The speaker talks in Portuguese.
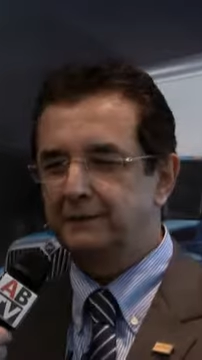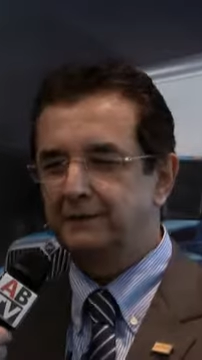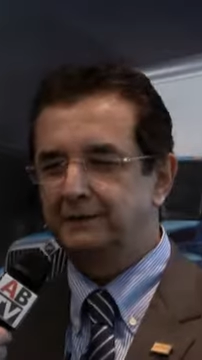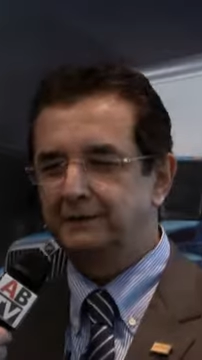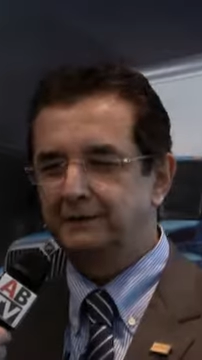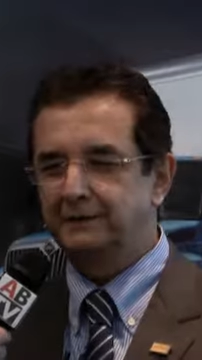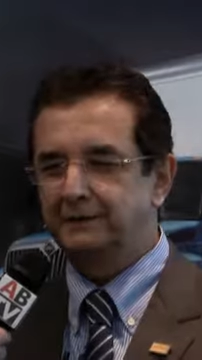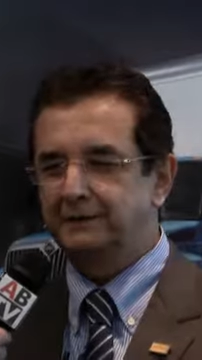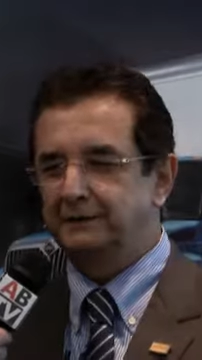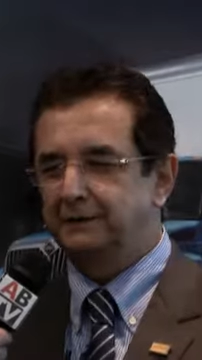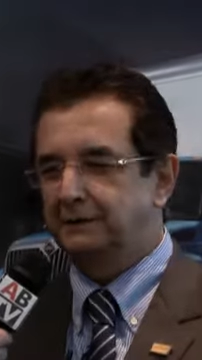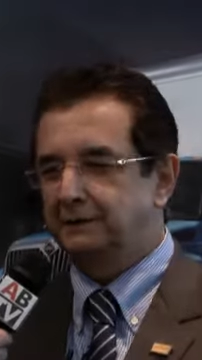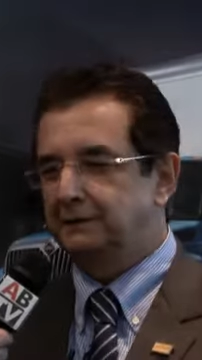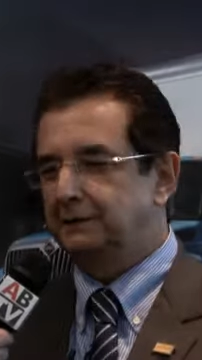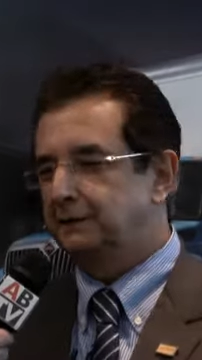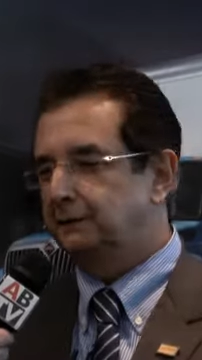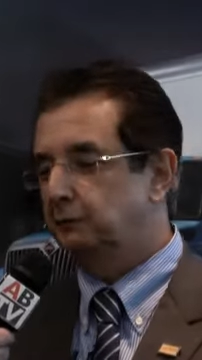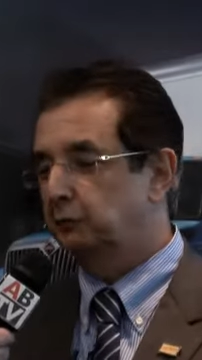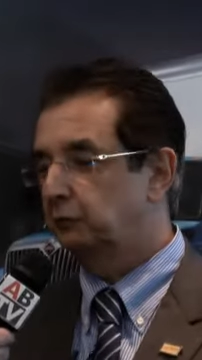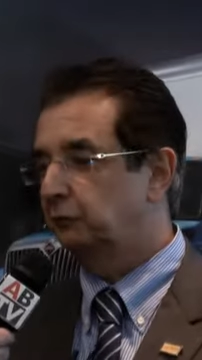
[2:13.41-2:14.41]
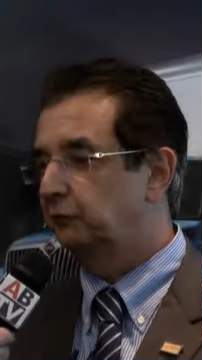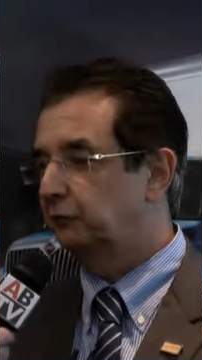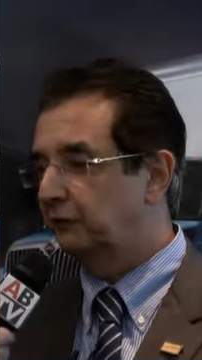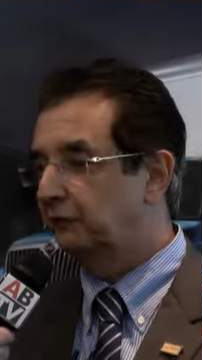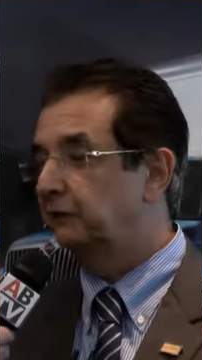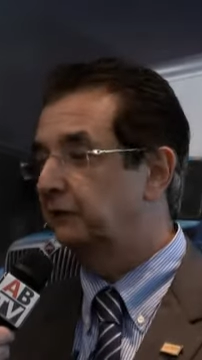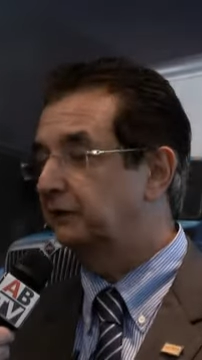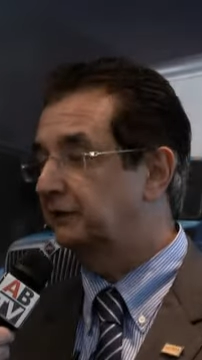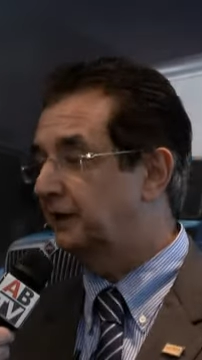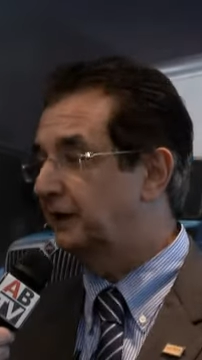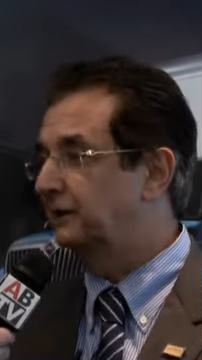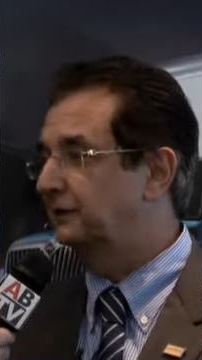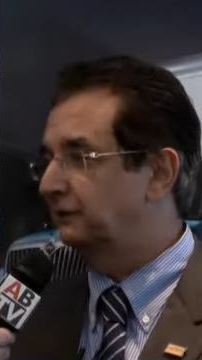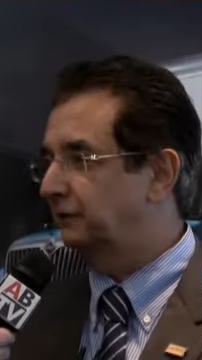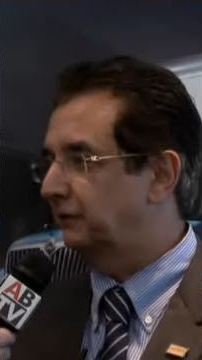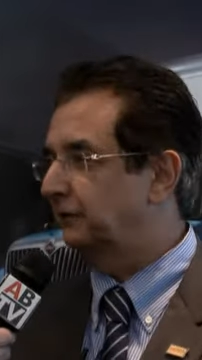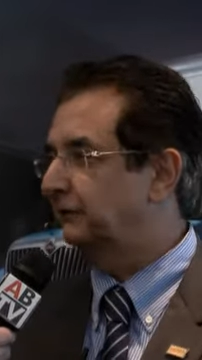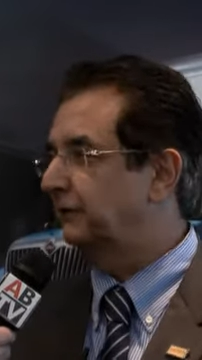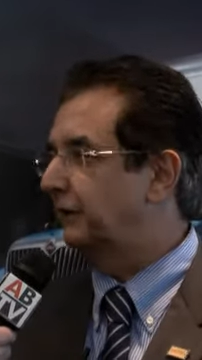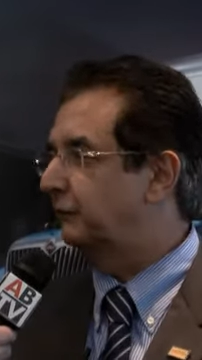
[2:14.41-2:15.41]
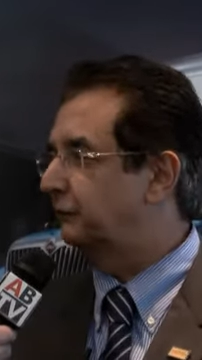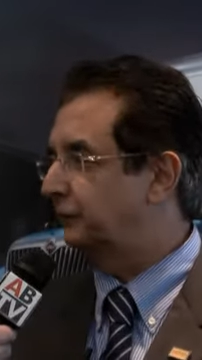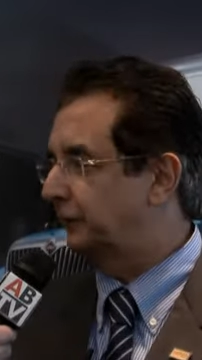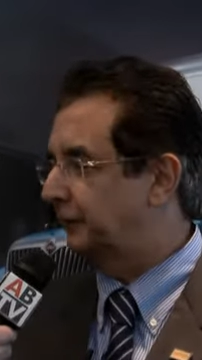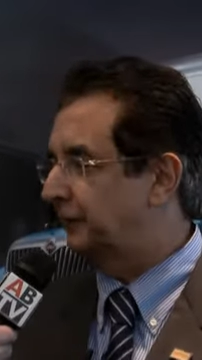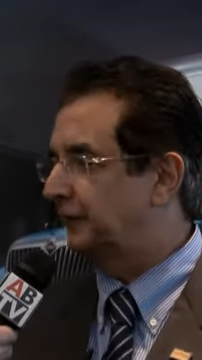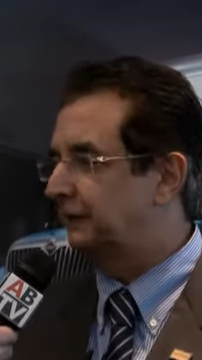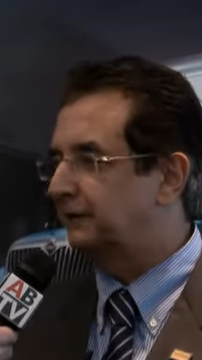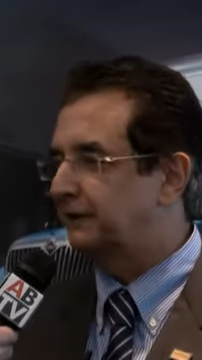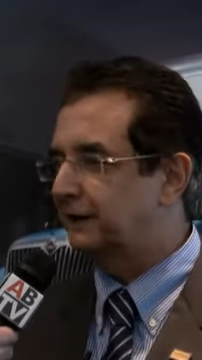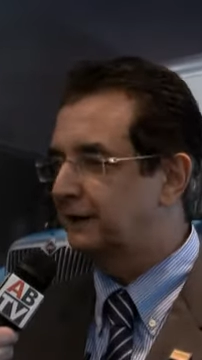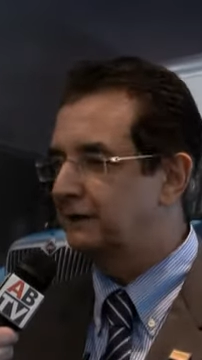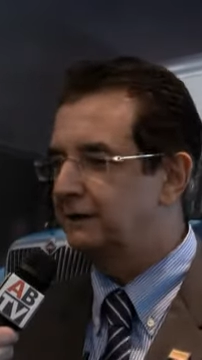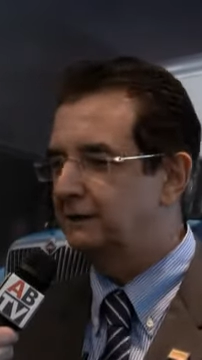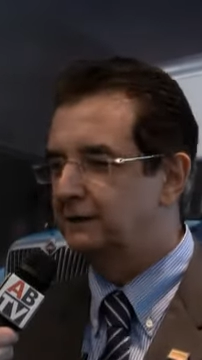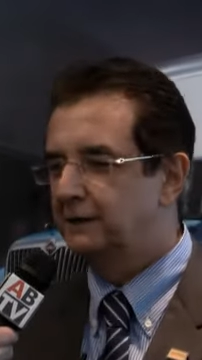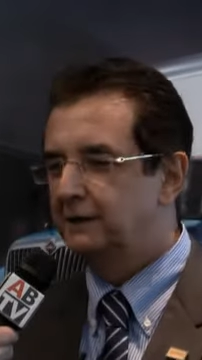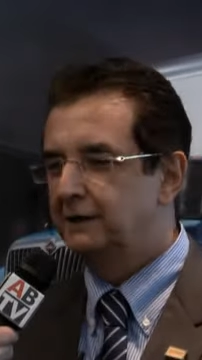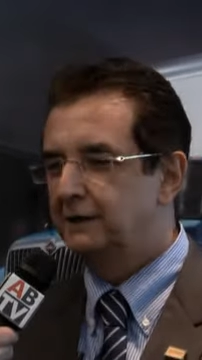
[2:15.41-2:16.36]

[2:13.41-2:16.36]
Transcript: e, e, e, dos visitantes da Fenatran